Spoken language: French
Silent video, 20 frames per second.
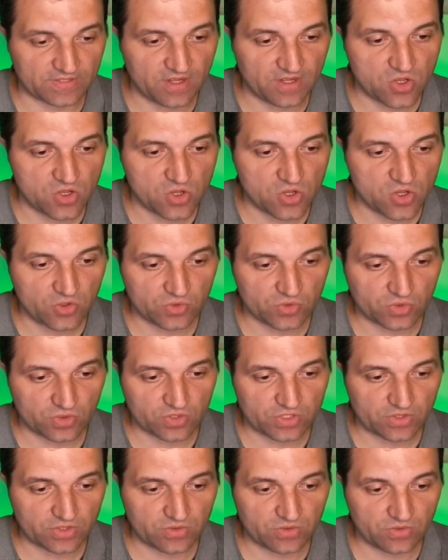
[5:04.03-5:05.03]
sur
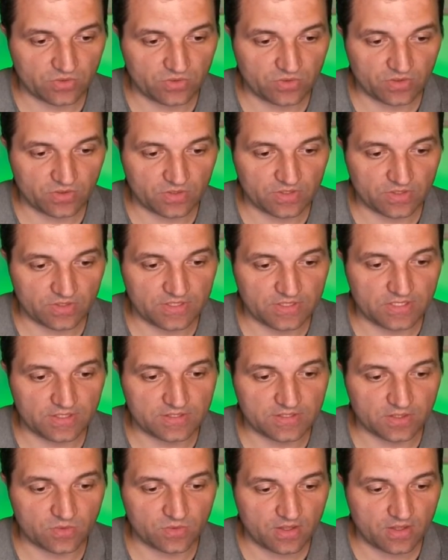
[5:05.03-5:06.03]
chacune des
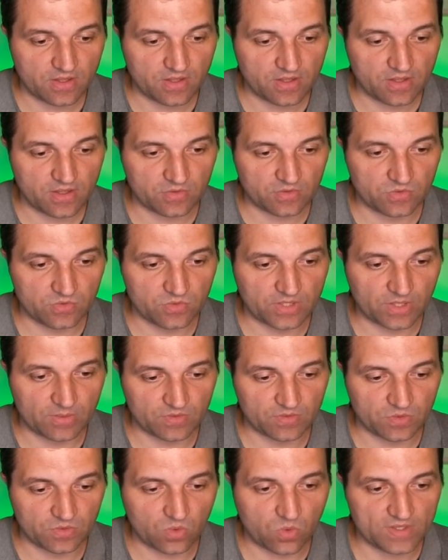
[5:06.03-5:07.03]
cellules du
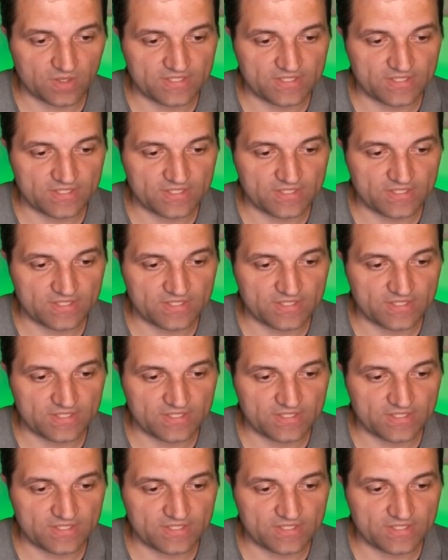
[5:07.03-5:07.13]
tableau croisé